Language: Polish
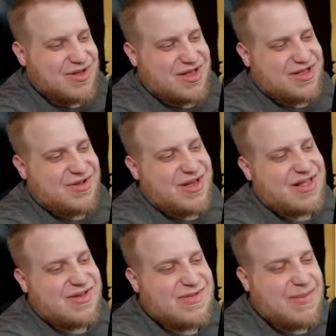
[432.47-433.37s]
Wiecie, że to
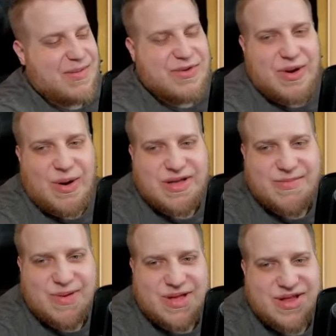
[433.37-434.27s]
jest pewnie
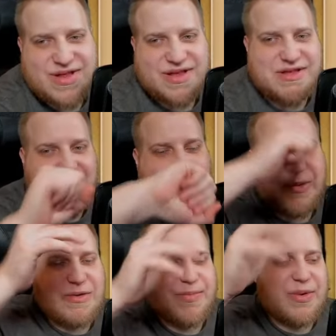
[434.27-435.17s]
oni podkręcili tam
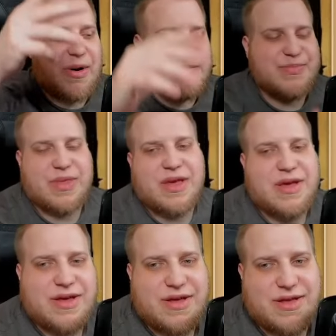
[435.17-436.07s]
korbką
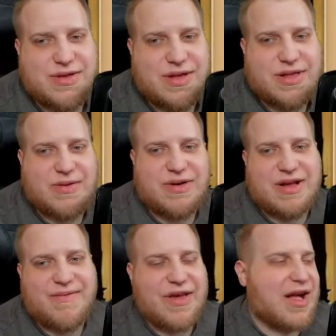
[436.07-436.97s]
i to jest tylko
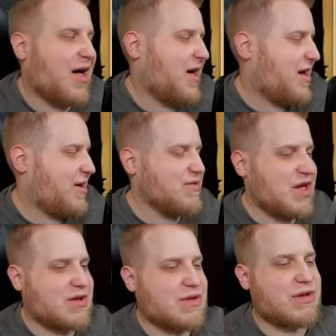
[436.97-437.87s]
grafika, a chuj,
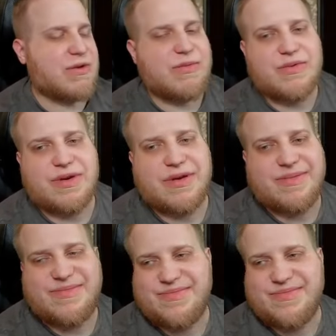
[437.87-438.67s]
to kto to kupuje.